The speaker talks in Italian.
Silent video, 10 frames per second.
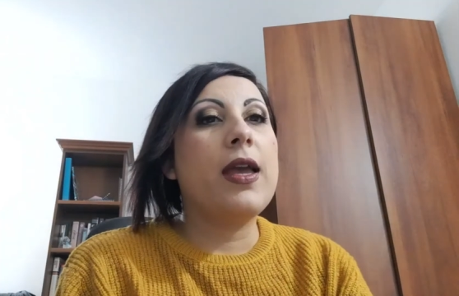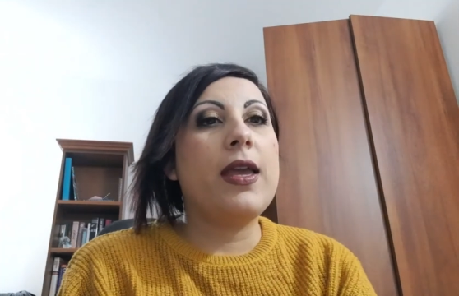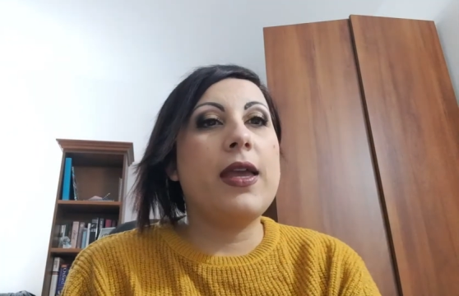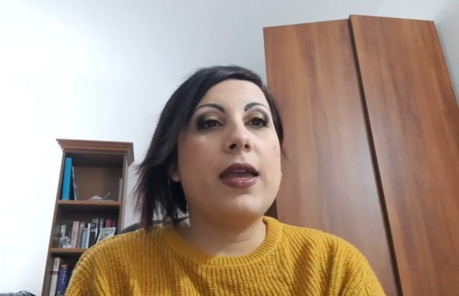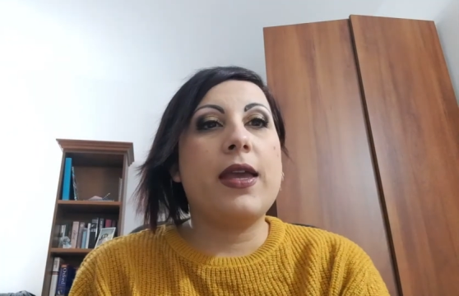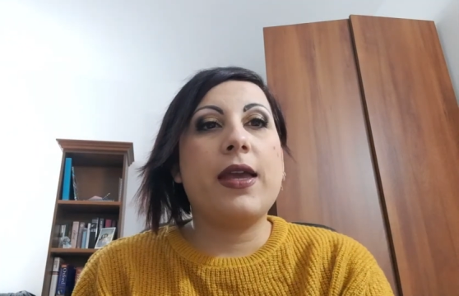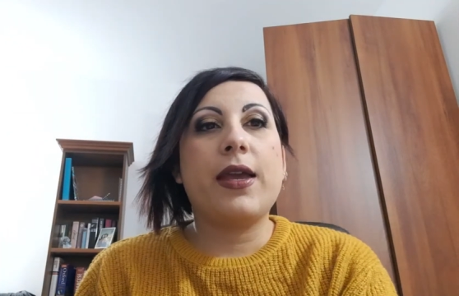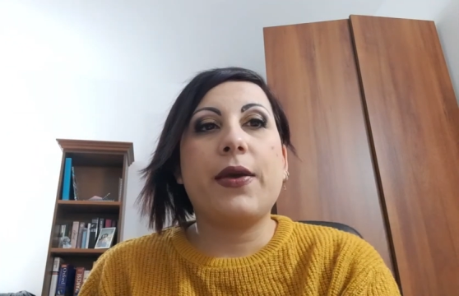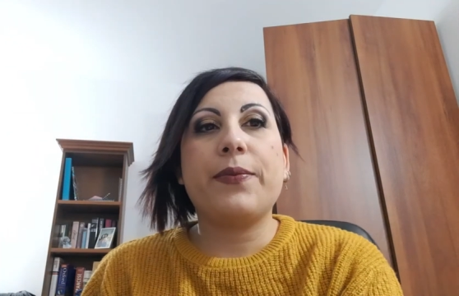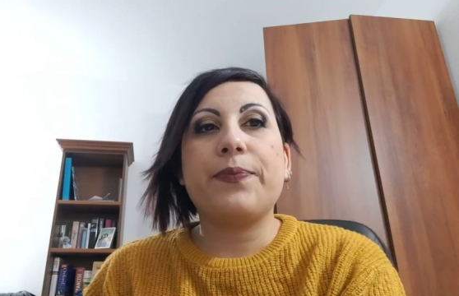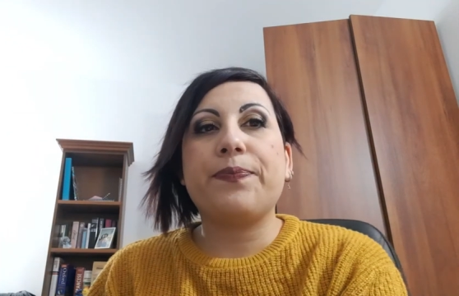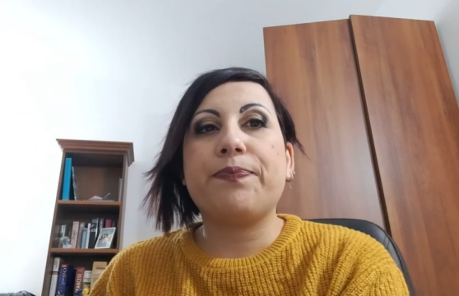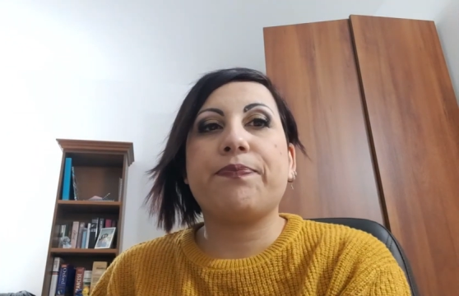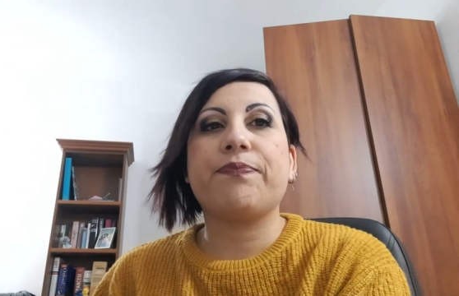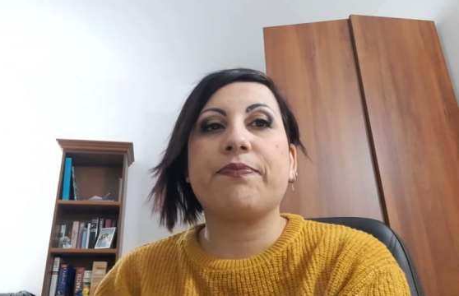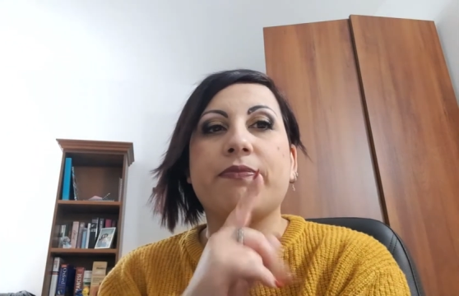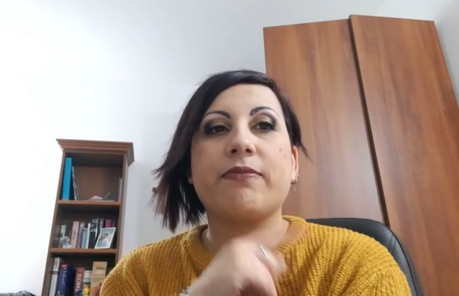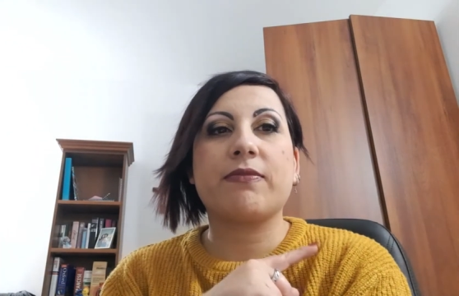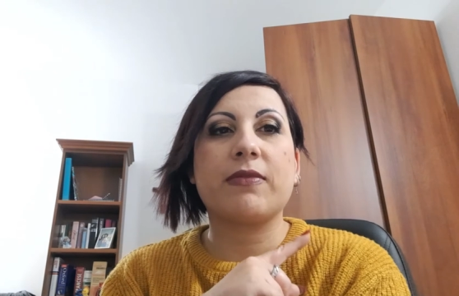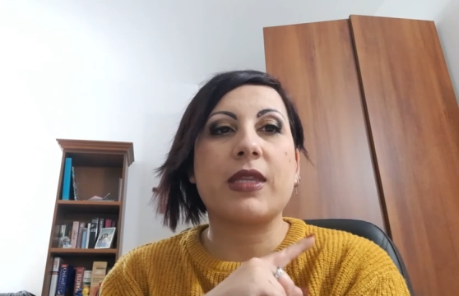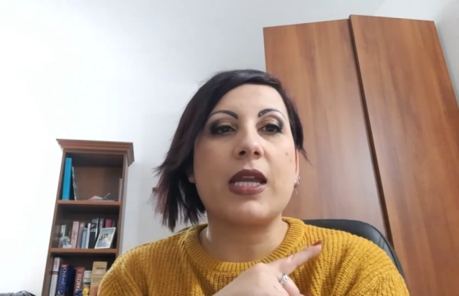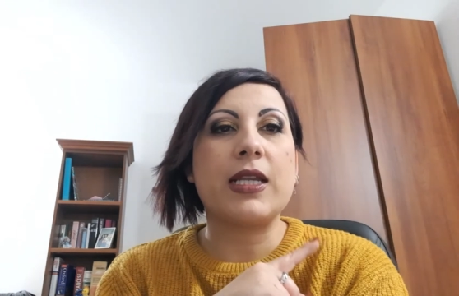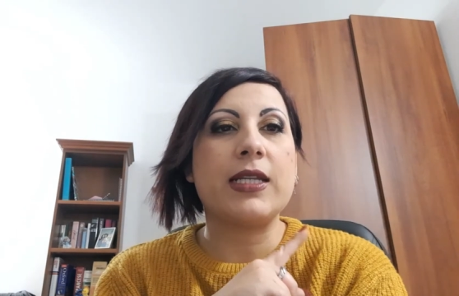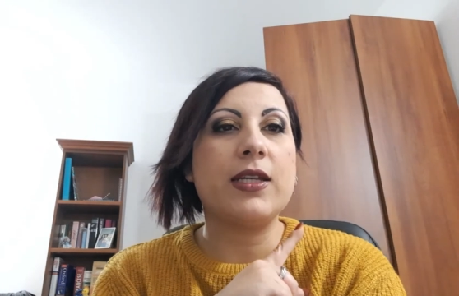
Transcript: e ehm, lì